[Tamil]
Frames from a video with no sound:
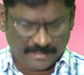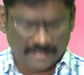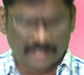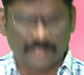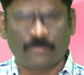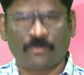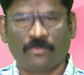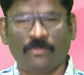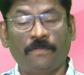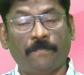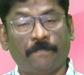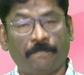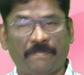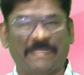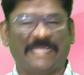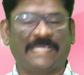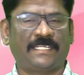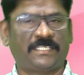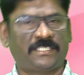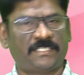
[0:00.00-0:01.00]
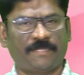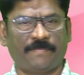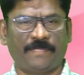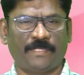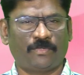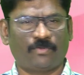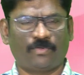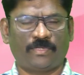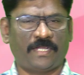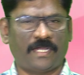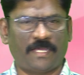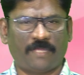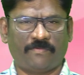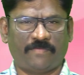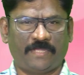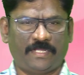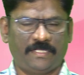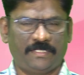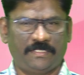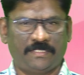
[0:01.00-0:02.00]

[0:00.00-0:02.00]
இன்னொன்று பெயர் சபையினுடைய அறுவடை